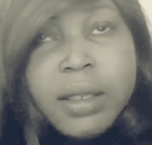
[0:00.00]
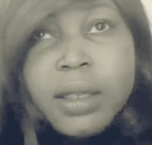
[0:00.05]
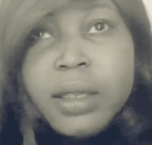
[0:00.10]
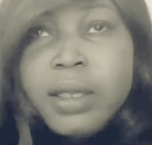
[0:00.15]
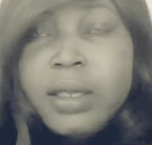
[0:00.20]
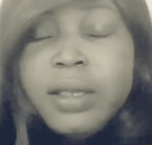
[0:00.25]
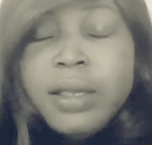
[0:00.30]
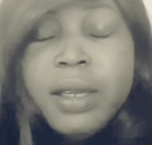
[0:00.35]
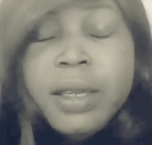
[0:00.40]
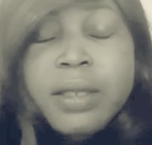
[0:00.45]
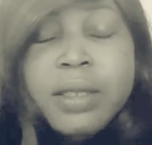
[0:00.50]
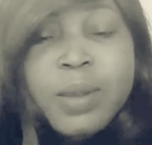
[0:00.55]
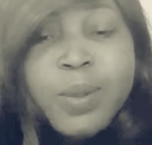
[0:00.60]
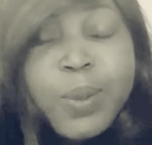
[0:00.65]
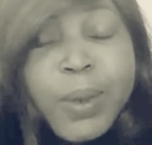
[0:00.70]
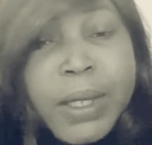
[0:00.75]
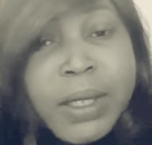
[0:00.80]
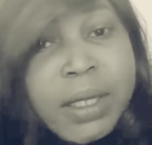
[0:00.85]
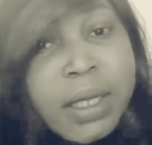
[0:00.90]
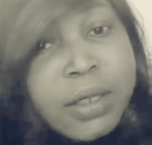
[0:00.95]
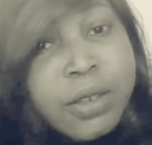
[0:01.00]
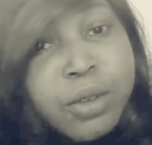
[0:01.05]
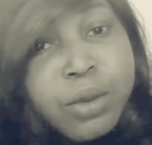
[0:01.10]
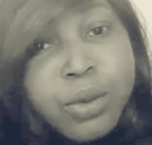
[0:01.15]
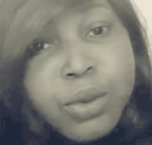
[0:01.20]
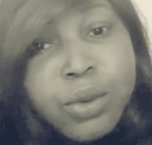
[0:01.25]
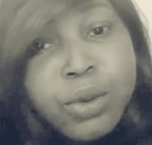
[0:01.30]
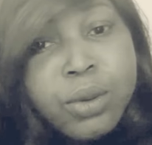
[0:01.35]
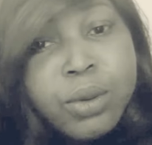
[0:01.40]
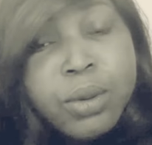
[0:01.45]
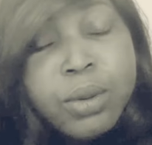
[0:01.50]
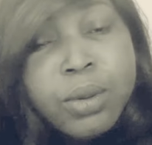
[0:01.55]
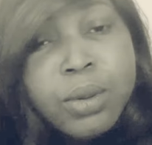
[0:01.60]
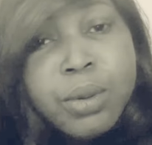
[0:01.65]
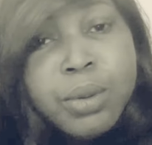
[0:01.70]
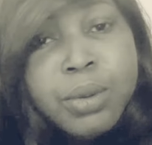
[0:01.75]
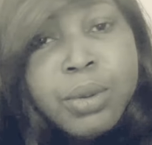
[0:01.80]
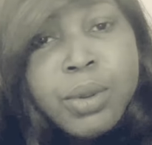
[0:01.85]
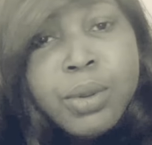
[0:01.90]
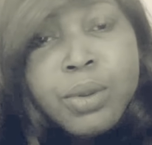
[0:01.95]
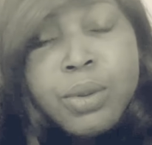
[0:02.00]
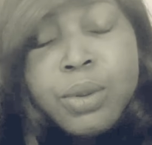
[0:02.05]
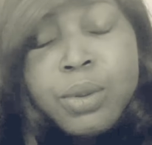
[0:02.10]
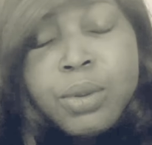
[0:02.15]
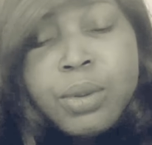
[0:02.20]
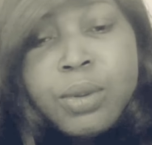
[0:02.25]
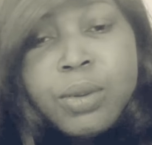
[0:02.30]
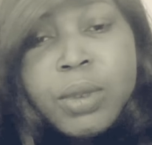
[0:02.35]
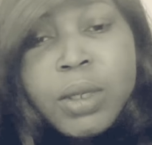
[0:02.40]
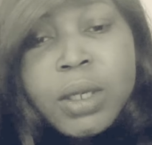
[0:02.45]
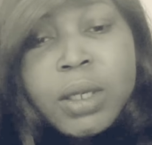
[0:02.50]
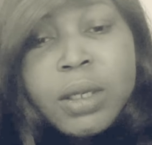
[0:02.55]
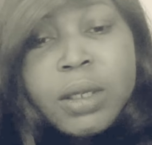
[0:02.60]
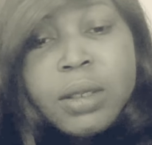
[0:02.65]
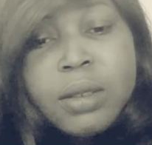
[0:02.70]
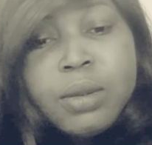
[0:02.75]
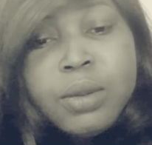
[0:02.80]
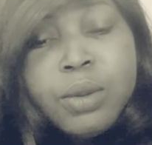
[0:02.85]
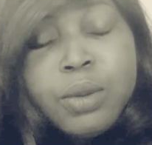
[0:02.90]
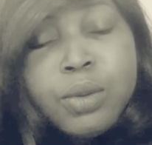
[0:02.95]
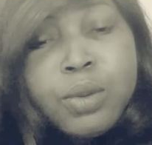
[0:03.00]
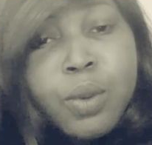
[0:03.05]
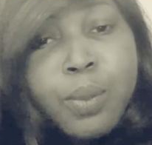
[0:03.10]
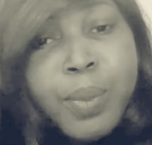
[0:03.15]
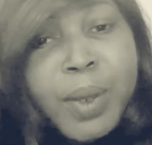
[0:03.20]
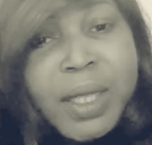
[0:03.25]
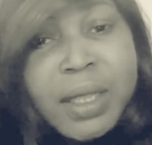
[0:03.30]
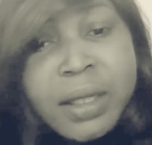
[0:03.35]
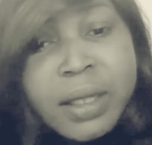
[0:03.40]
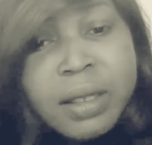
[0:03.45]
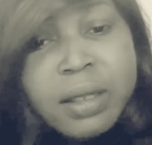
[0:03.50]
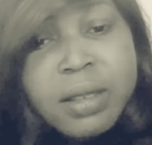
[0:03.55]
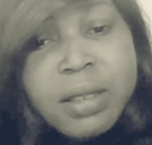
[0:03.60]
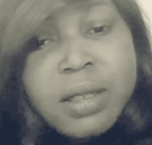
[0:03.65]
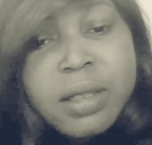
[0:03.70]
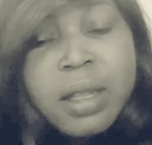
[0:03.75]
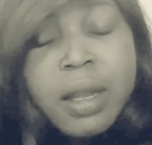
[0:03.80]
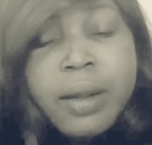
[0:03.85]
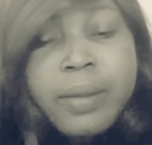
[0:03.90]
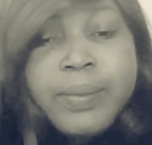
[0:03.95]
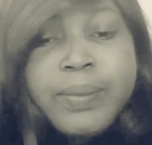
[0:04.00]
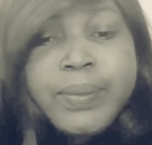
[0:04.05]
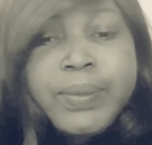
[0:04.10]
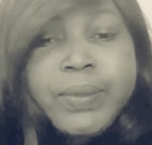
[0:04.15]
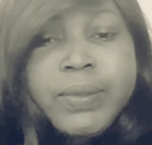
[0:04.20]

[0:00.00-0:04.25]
et qui expliquent ces genre de, de, de, de, de bêtises-là.